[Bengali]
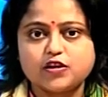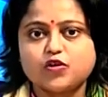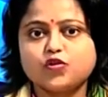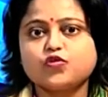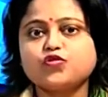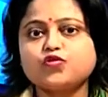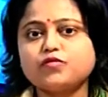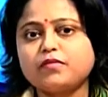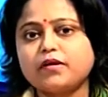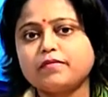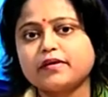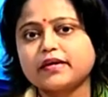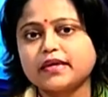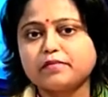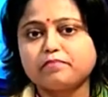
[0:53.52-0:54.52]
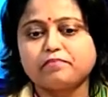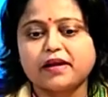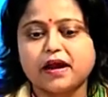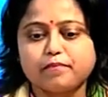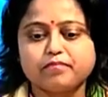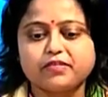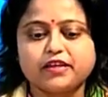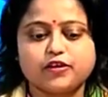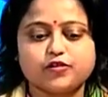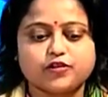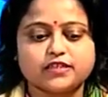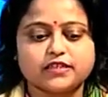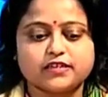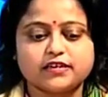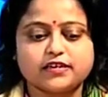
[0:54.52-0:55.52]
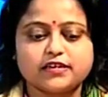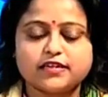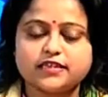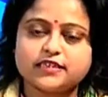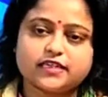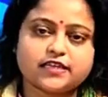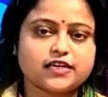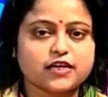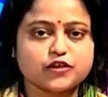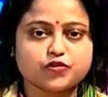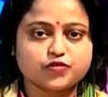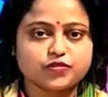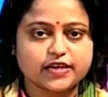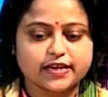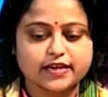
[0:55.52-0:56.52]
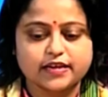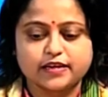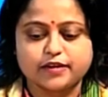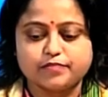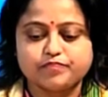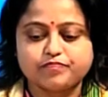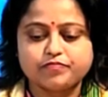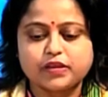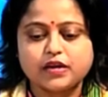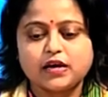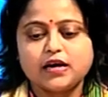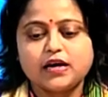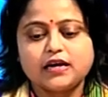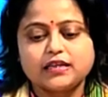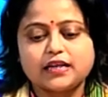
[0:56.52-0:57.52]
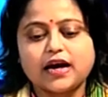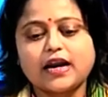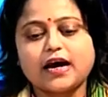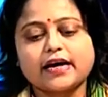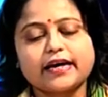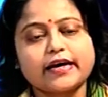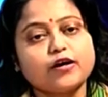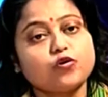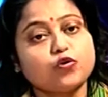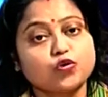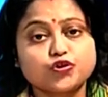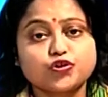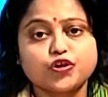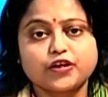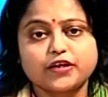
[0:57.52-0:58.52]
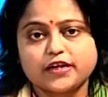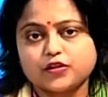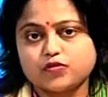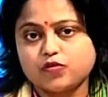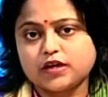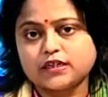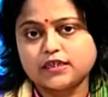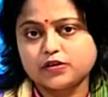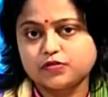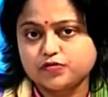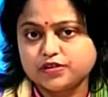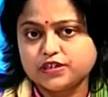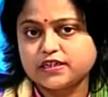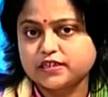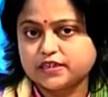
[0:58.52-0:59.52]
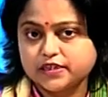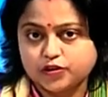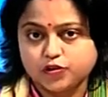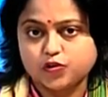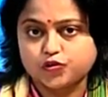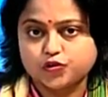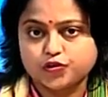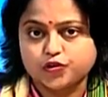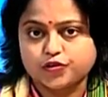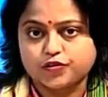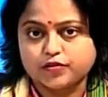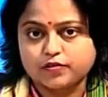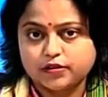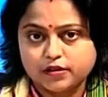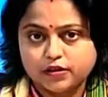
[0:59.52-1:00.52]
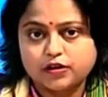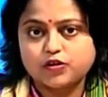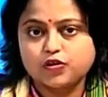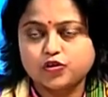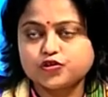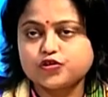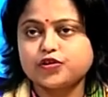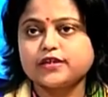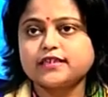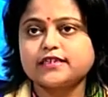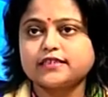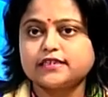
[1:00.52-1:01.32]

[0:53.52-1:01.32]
নতুন ভাবে কি প্রাপ্তি রয়েছে সেটা আসুন দেখে নিই তার আগে গোচরটা দু হাজার যে গোচর গোচরে যে